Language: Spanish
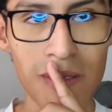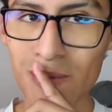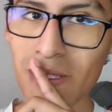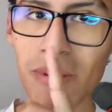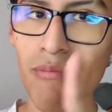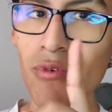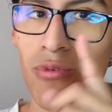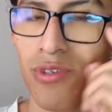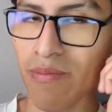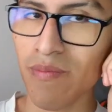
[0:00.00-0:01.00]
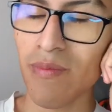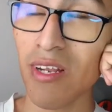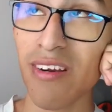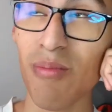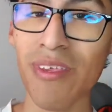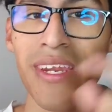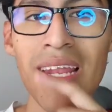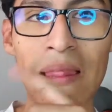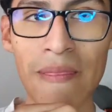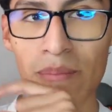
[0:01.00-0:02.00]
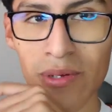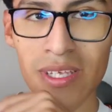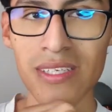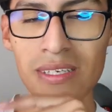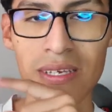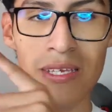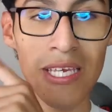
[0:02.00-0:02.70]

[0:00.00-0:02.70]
es, es un tema muy curioso. Les recomendaría el antipodcast